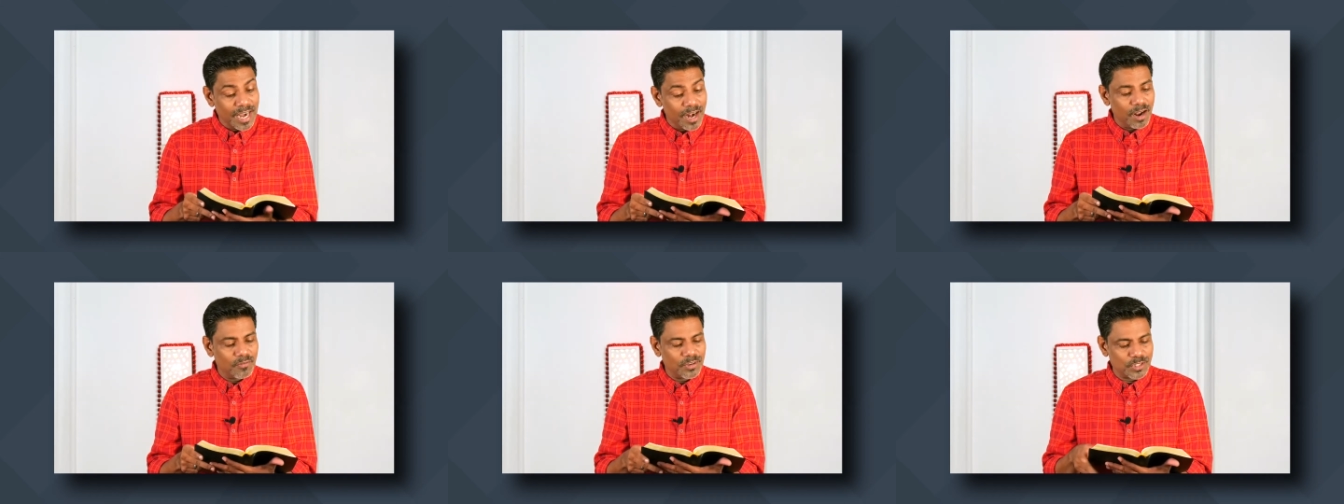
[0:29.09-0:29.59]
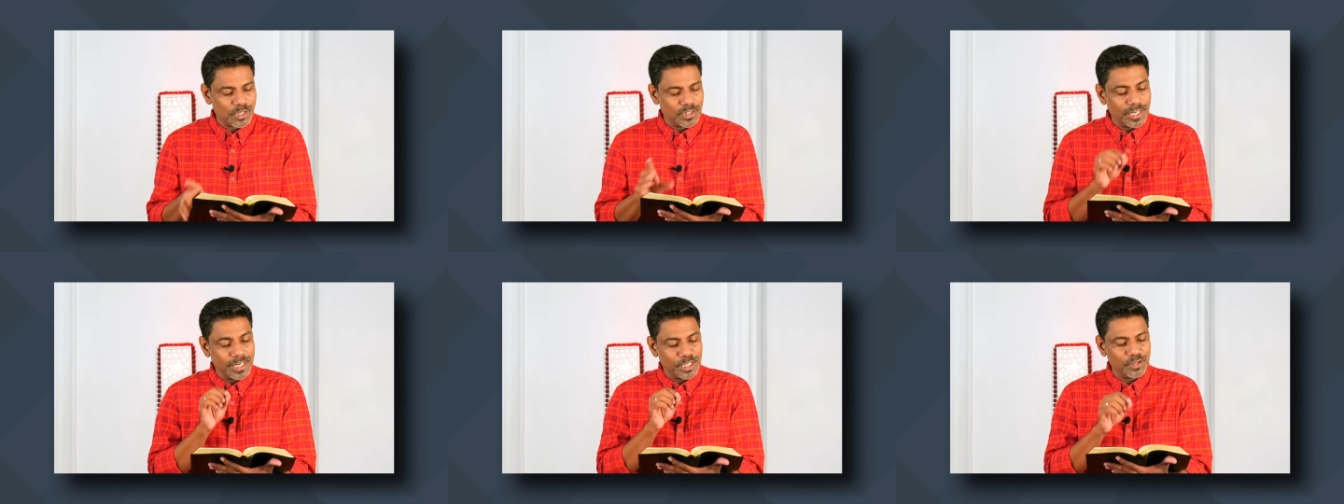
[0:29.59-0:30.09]
ஏழாம்
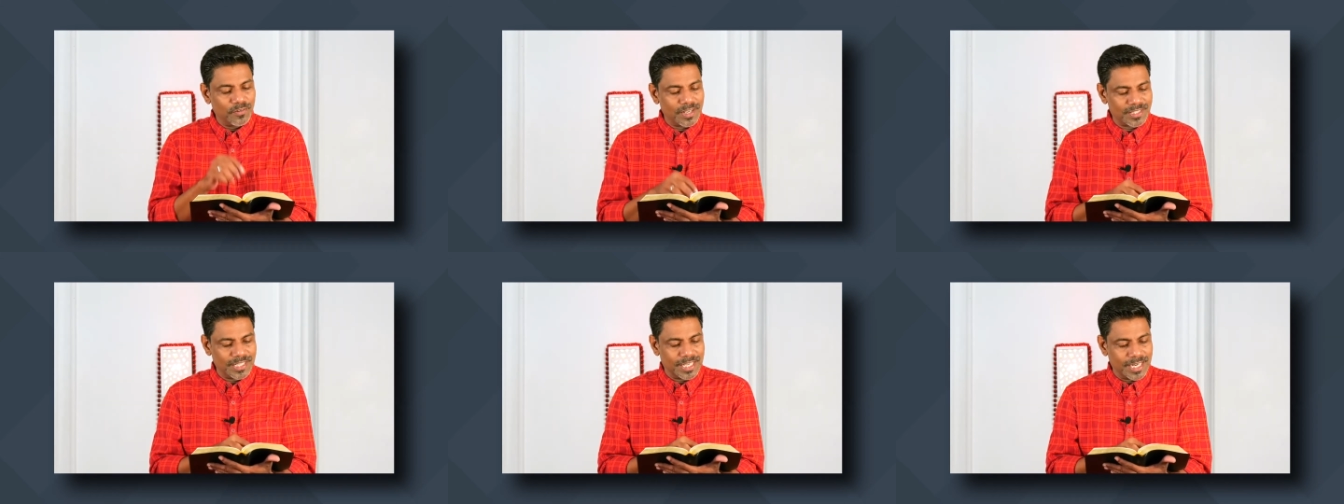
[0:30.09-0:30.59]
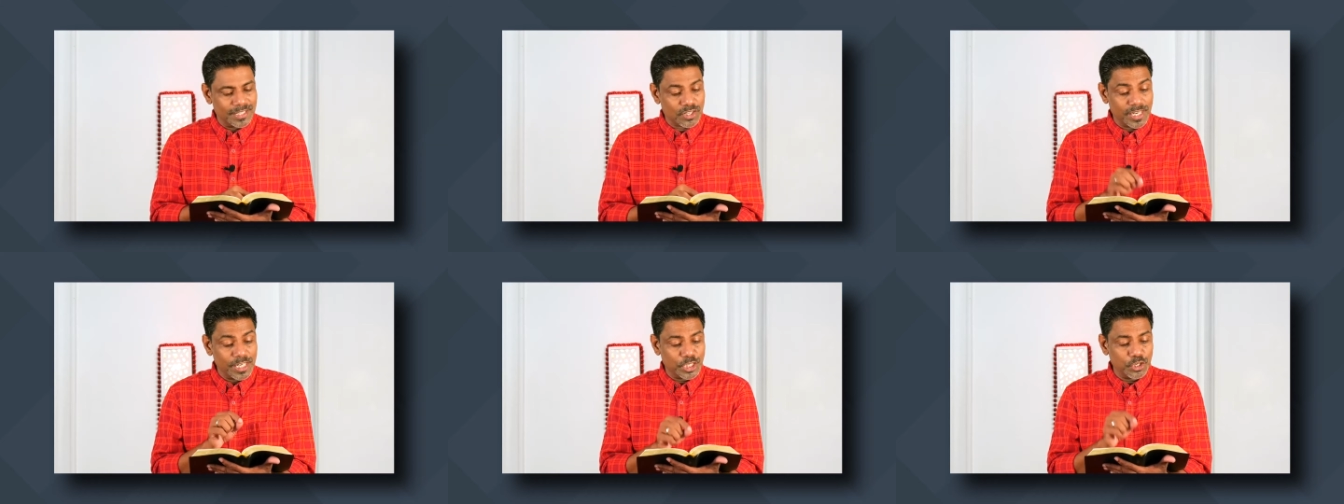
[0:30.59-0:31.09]
வசனத்தையும் எட்டியும் வாசிக்கிறேன்
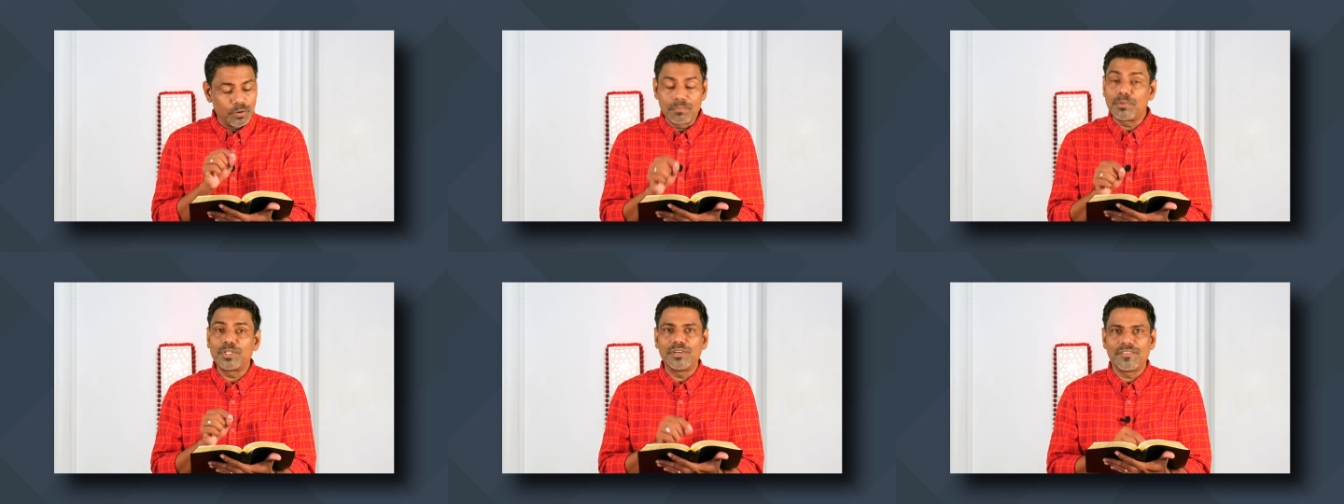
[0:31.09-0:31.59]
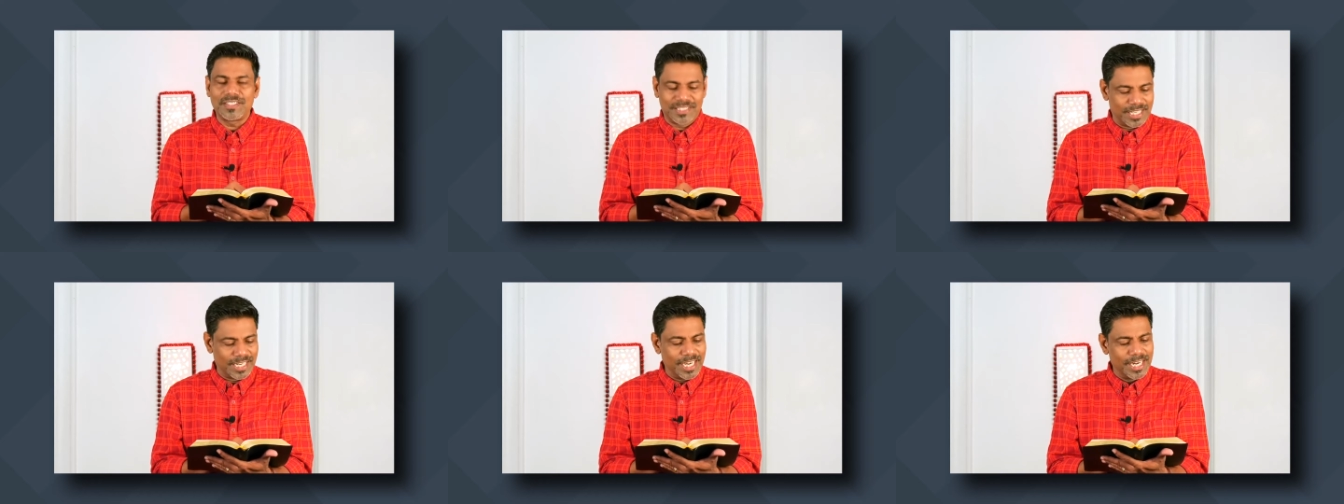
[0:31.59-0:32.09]
சாரி எட்டியும் ஒன்பதையும்
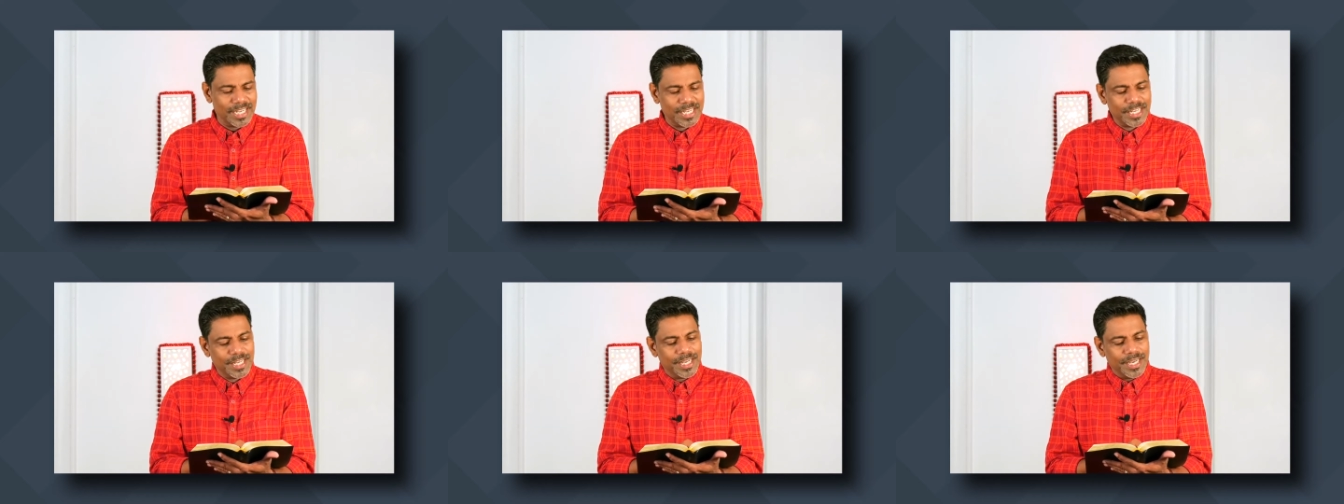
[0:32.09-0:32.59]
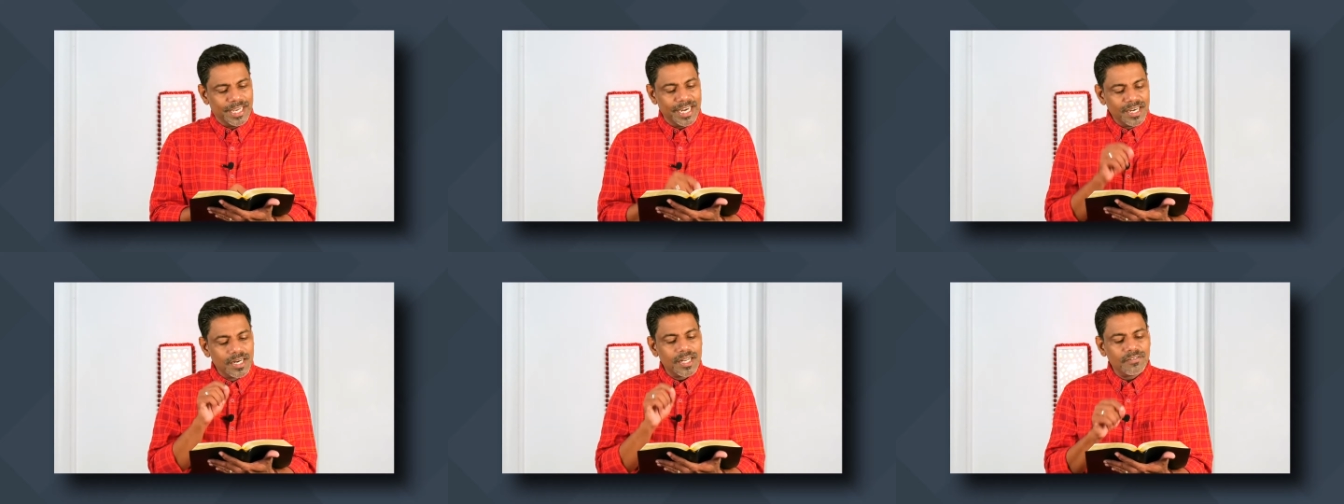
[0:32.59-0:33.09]
வாசிக்கிறேன்
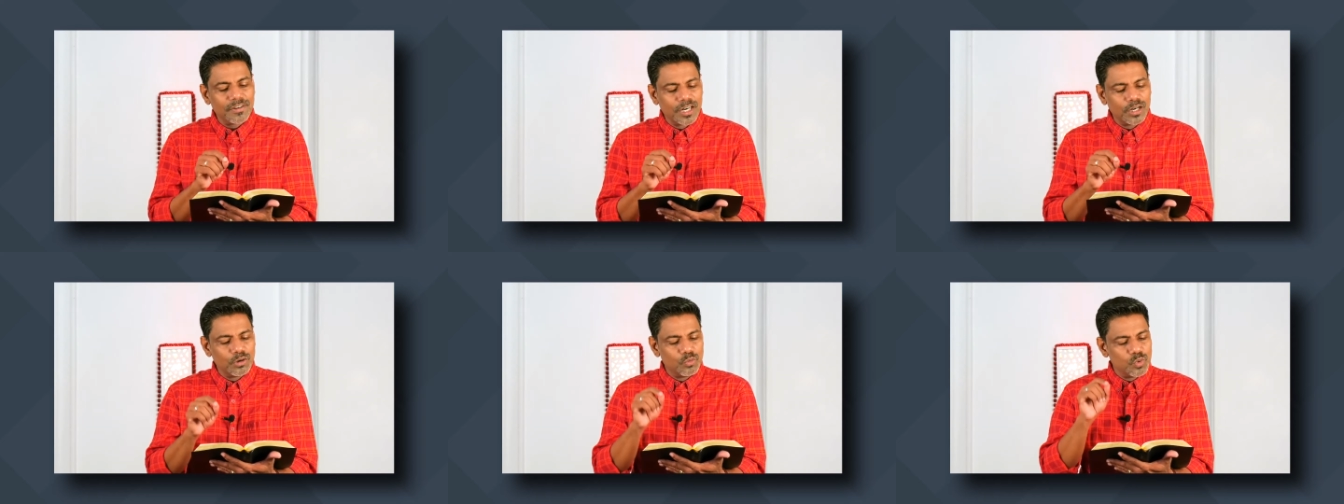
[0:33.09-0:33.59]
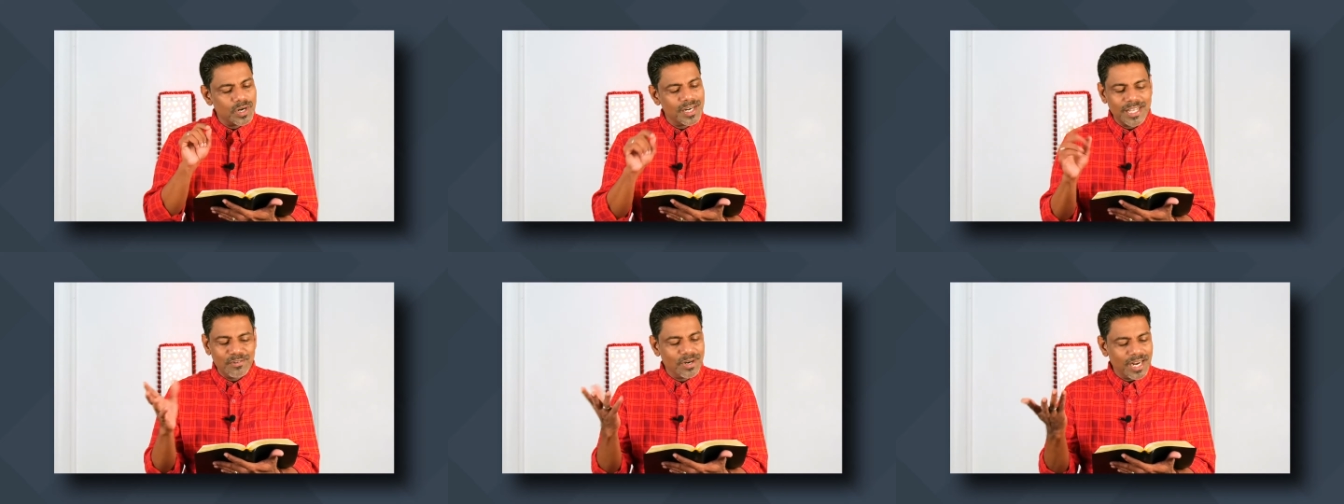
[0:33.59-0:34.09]
என் நினைவுகள் உங்கள்
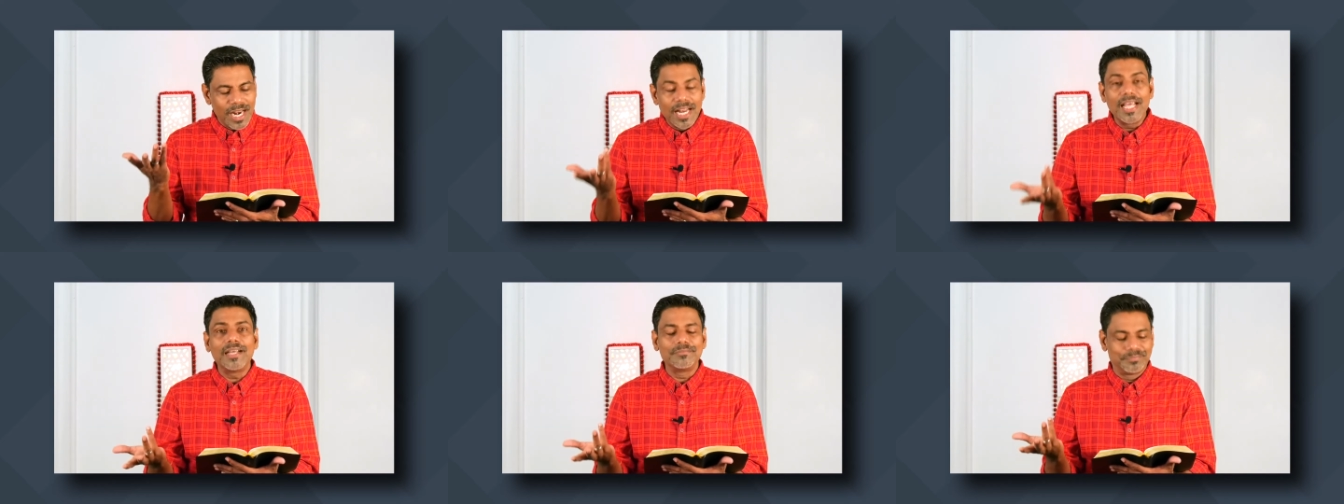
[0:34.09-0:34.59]
நினைவுகள் அல்ல